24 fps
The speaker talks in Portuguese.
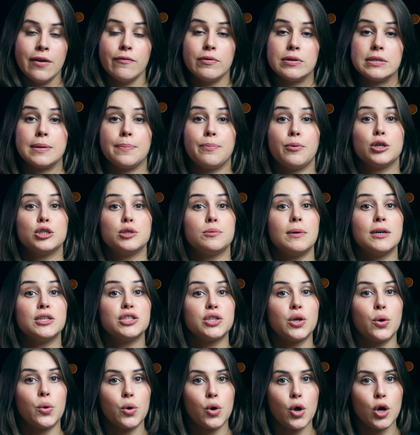você pode
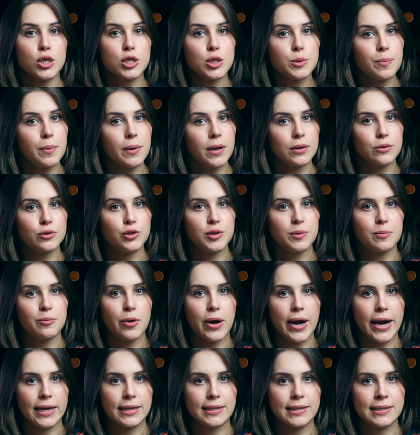baixar o nosso plano de
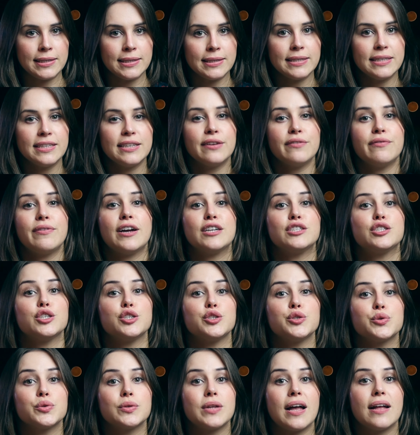branding, que vai te
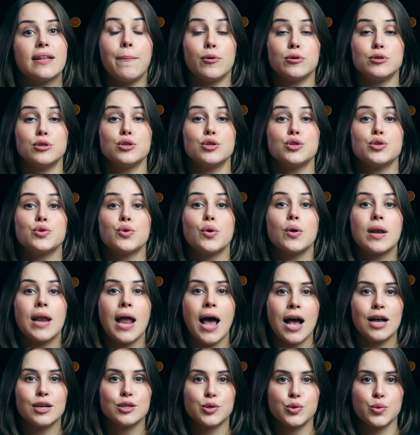ajudar a
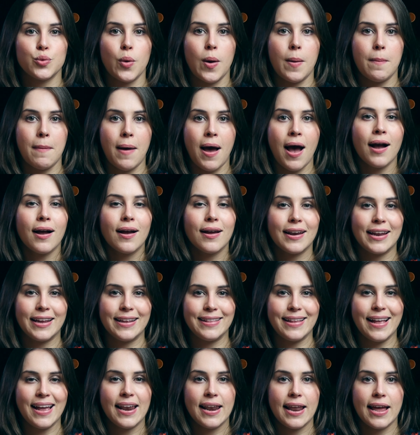posicionar a sua marca na
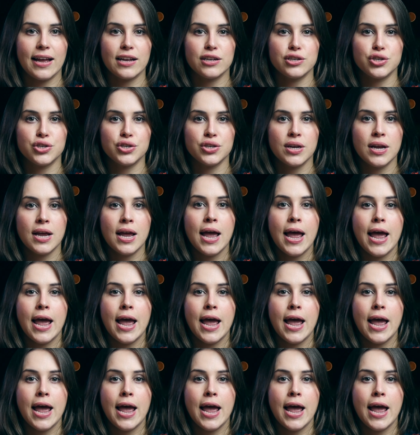internet.